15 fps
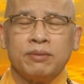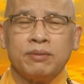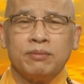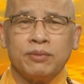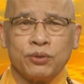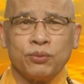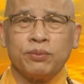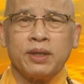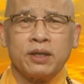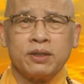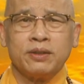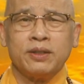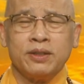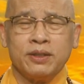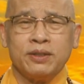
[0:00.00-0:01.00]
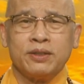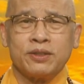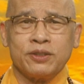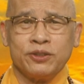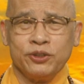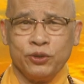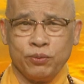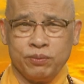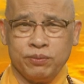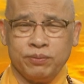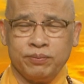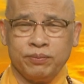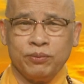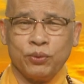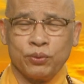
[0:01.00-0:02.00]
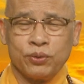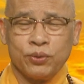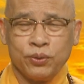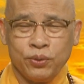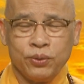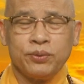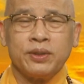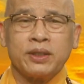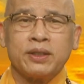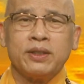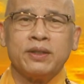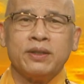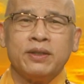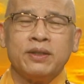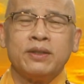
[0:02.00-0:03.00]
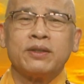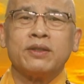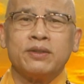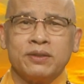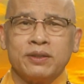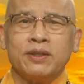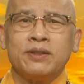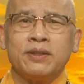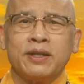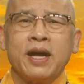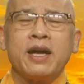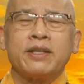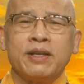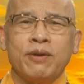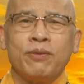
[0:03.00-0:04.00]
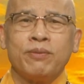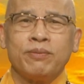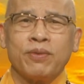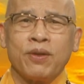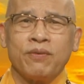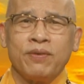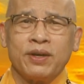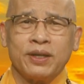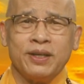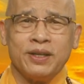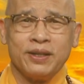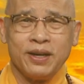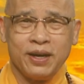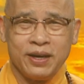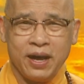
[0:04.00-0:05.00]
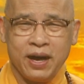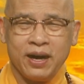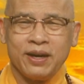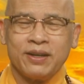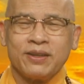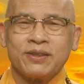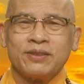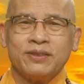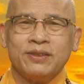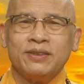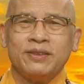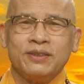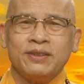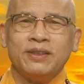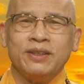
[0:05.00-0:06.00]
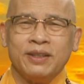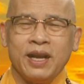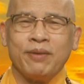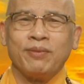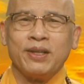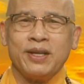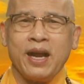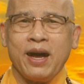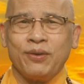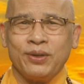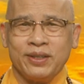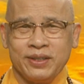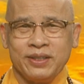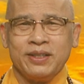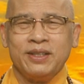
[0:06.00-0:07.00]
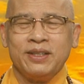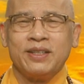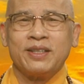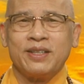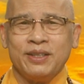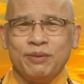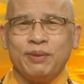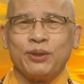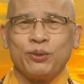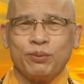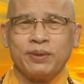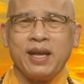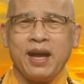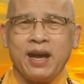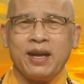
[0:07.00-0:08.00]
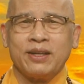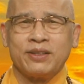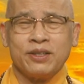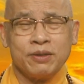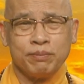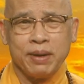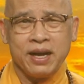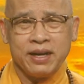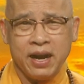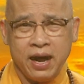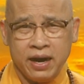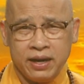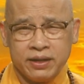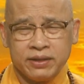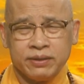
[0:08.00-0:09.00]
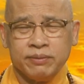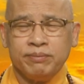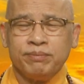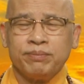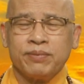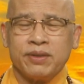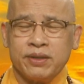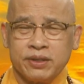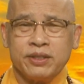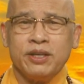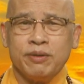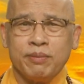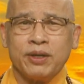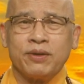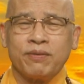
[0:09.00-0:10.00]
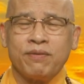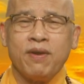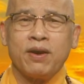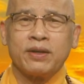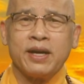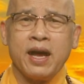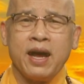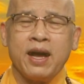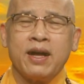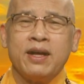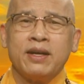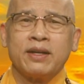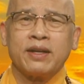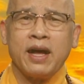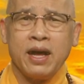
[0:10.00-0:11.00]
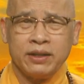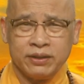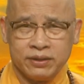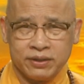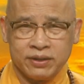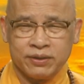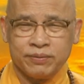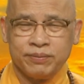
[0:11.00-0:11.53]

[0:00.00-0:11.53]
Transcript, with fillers: mà chúng ta có thể sử dụng một số những cái từ ngữ khác nhau là vấn đề ở đây là làm thế nào để khi mà chúng ta trình bày lại những gì mà Đức Phật đã khai thị